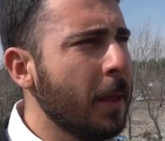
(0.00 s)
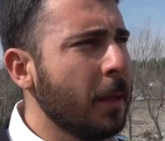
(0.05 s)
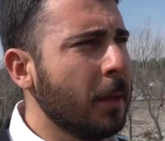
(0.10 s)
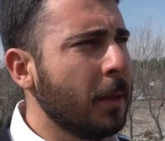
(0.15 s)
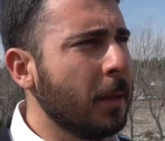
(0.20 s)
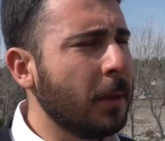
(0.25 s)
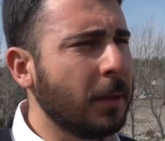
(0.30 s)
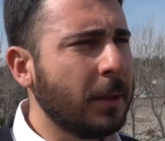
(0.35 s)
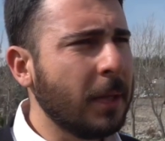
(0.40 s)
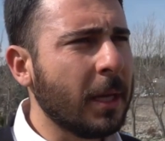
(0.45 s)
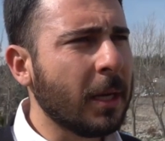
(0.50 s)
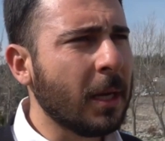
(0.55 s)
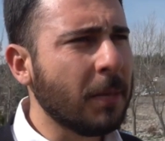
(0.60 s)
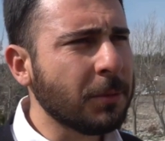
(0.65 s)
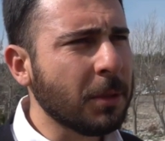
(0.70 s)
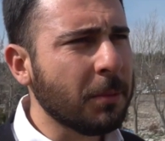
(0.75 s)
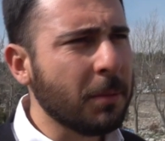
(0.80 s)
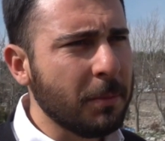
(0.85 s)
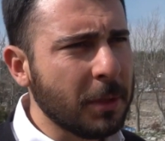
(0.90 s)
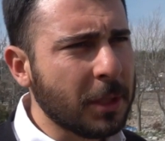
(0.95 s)
Biz e, Diğer
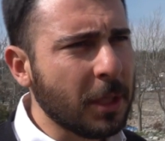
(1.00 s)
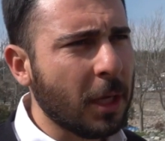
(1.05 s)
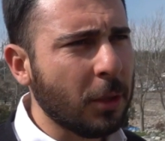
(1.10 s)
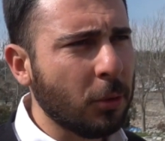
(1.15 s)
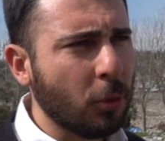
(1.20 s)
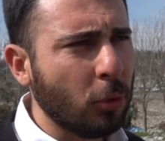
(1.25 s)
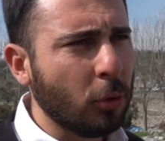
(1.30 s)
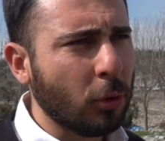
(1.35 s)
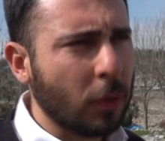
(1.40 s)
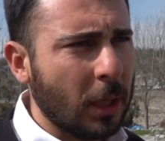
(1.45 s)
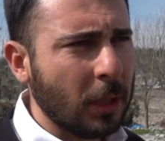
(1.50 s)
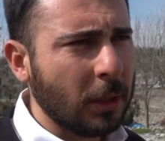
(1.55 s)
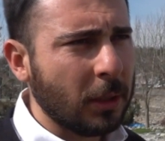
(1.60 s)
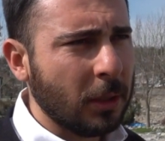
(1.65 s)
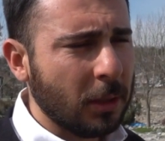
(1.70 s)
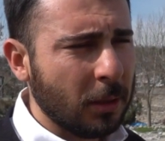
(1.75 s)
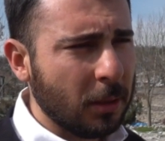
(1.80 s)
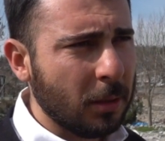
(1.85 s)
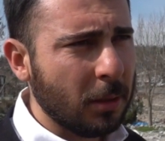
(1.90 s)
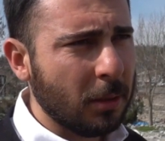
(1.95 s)
amcamın bir tane oğlu
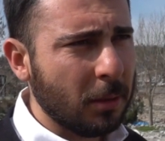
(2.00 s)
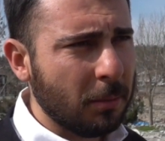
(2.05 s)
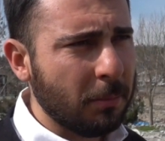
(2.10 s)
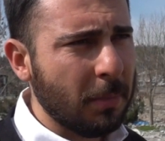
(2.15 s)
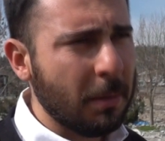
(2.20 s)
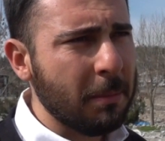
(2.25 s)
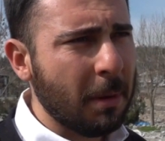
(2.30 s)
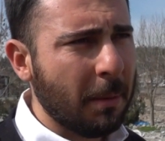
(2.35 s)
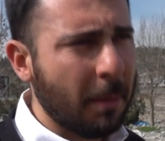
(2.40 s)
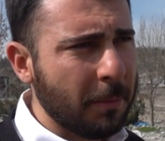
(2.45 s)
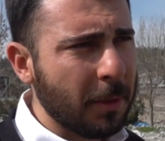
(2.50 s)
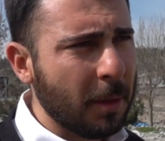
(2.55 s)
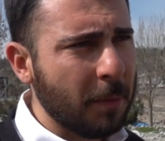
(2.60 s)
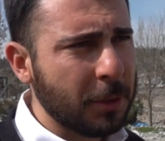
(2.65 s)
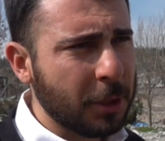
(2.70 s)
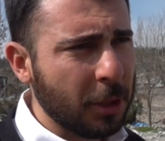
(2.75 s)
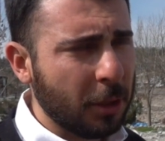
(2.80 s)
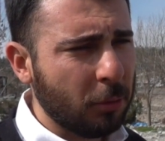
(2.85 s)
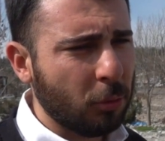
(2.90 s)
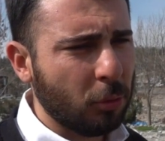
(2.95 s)
kaldı. Ben babamdan
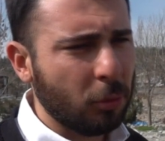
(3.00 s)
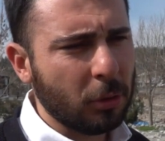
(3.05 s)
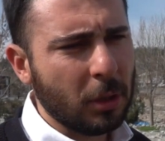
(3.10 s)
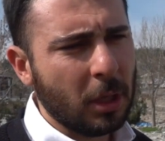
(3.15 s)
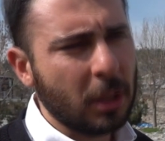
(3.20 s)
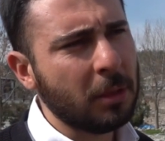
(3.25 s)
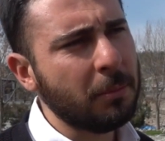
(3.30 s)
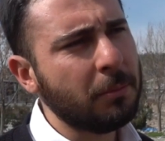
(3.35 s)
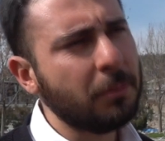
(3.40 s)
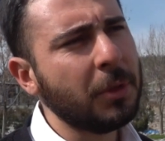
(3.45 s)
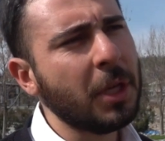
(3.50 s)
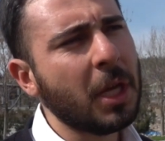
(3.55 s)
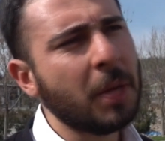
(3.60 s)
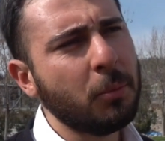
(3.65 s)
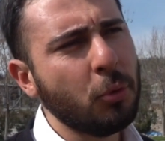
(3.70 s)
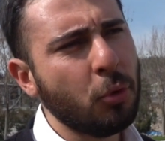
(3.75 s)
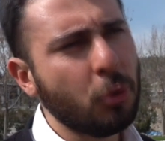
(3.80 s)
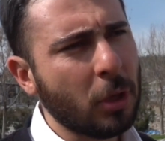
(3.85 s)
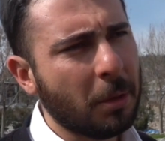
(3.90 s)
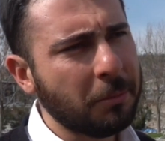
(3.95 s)
bir tane oğlu kaldım.
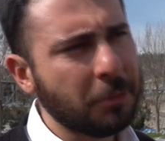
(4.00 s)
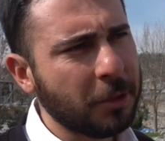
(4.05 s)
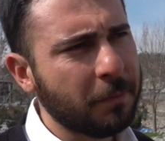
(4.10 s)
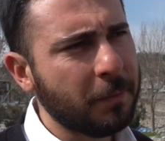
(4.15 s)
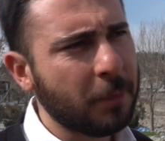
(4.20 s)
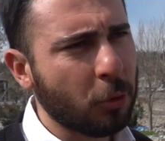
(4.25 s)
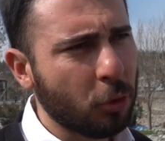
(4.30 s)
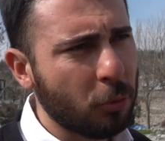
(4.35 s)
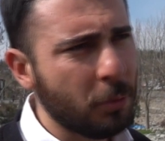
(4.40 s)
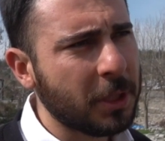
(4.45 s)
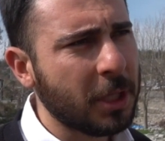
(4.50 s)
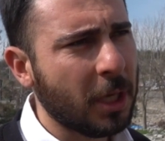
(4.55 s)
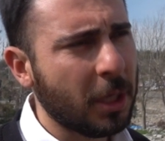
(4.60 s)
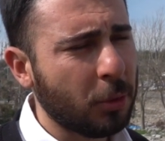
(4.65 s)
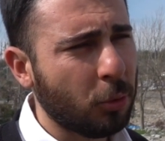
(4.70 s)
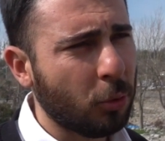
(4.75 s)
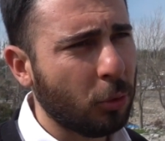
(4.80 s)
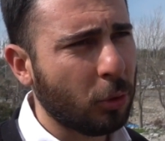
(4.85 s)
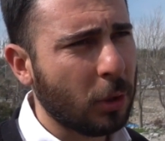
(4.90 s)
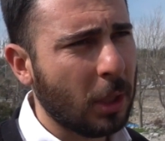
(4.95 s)
Diğer büyük amcam var onun bir
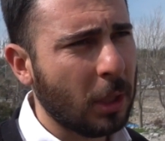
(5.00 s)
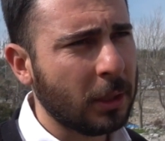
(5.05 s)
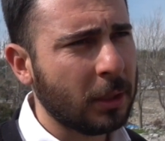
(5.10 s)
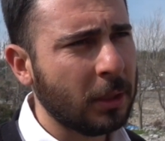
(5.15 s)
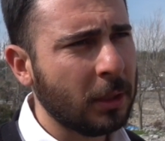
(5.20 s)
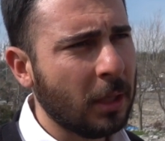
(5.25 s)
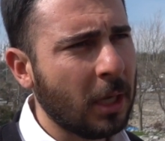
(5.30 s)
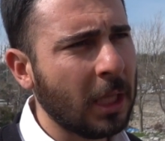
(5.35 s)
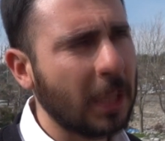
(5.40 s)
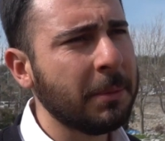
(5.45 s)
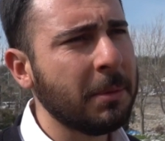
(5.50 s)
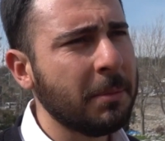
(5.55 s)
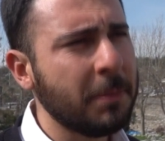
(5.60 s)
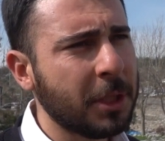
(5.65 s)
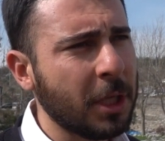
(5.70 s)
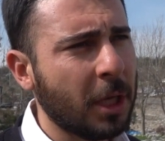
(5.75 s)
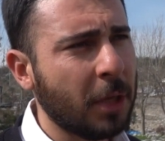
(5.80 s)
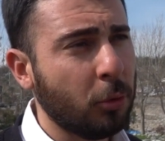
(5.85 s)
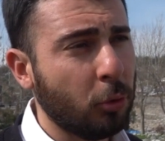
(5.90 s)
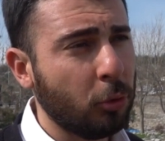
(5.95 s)
tane oğlu kaldı. Halamın bir
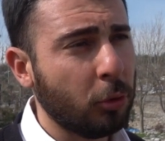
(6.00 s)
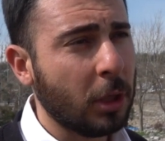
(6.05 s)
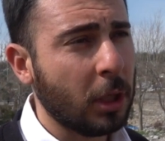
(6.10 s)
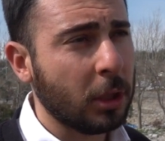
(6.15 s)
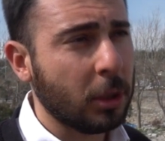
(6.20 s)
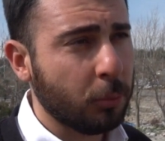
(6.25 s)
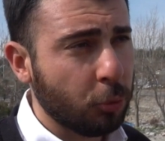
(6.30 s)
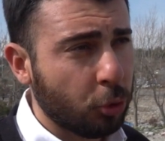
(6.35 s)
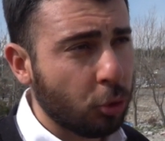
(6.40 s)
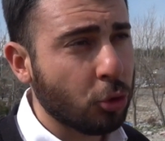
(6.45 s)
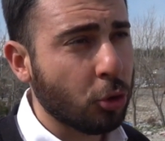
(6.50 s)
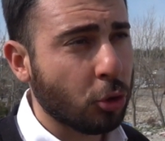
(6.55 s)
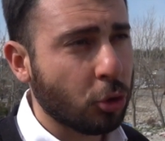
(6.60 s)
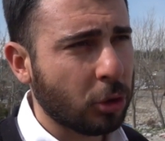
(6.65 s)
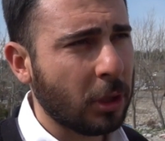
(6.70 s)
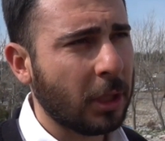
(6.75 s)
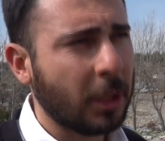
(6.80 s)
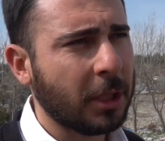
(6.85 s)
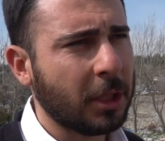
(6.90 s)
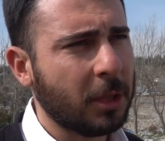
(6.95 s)
tane oğlu kaldı. Bütün
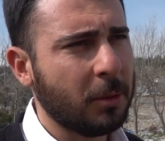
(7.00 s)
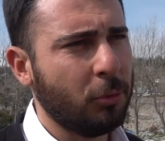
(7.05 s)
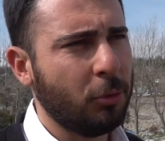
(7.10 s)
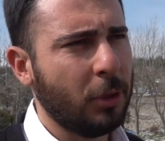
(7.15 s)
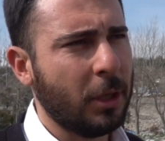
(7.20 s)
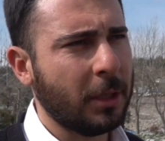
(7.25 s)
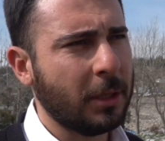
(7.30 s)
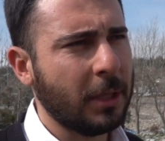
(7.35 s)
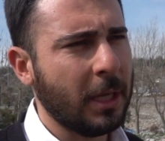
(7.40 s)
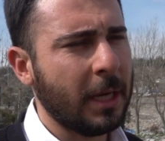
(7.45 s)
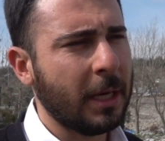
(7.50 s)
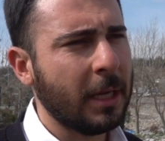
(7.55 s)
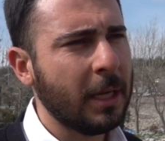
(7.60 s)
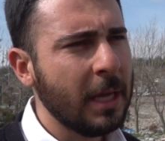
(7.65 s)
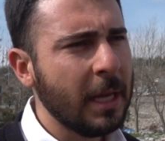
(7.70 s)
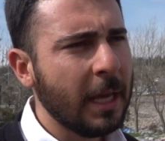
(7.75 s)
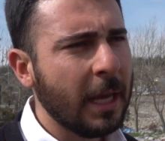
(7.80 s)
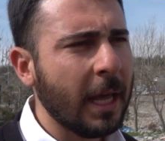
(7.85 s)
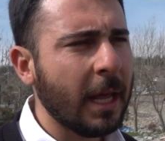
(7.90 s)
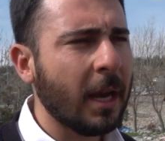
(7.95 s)
çocuklar gitti bunların. Yani
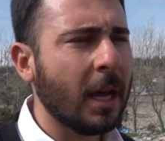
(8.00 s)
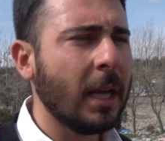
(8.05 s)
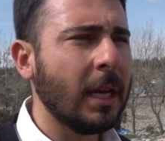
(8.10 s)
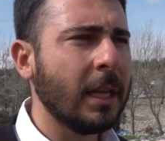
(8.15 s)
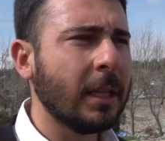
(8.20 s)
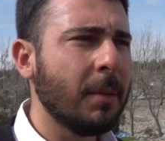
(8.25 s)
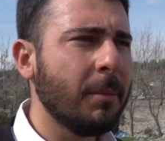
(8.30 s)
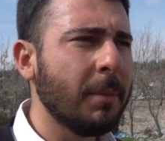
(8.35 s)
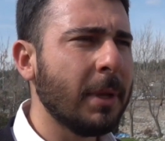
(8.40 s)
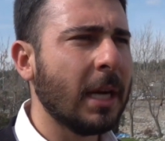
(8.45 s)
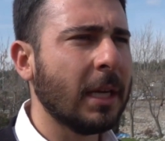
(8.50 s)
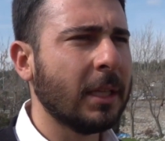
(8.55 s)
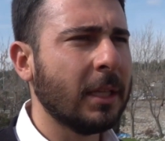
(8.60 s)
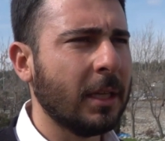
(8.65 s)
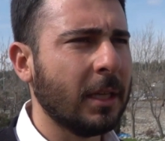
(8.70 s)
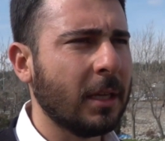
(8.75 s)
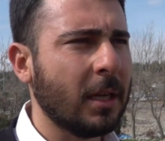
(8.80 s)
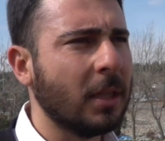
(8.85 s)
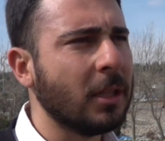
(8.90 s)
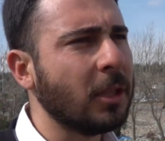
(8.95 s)
her aileden birer
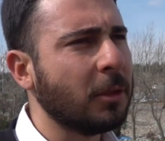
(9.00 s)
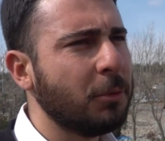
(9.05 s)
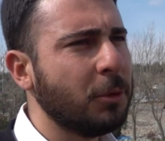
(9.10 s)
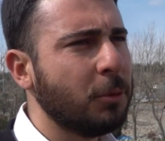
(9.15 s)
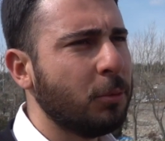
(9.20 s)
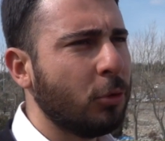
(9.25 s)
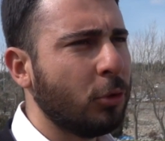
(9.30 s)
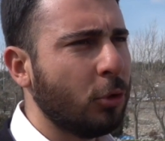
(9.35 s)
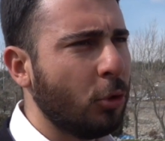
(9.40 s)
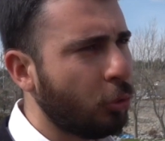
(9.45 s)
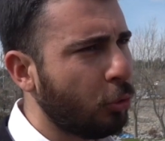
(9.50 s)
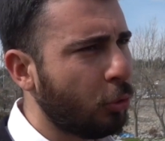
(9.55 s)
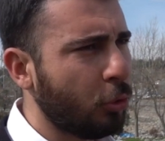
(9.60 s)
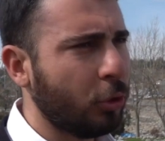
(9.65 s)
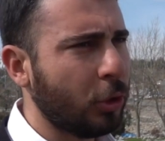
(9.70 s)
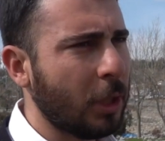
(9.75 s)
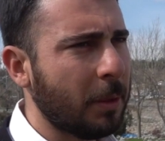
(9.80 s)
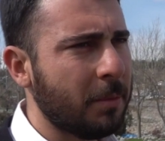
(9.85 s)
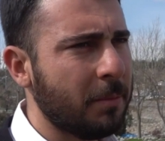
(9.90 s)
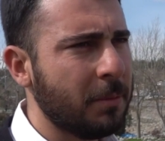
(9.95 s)
tane kaldık. Biz burada
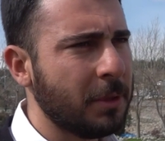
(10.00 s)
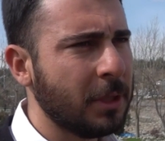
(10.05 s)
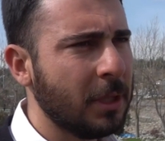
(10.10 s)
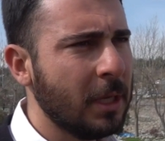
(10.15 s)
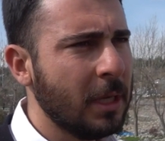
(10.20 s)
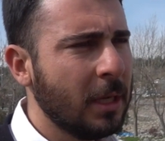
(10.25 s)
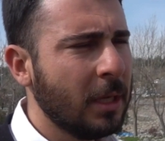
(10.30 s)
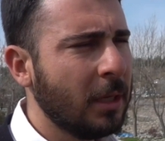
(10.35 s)
oturuyorduk hepimiz.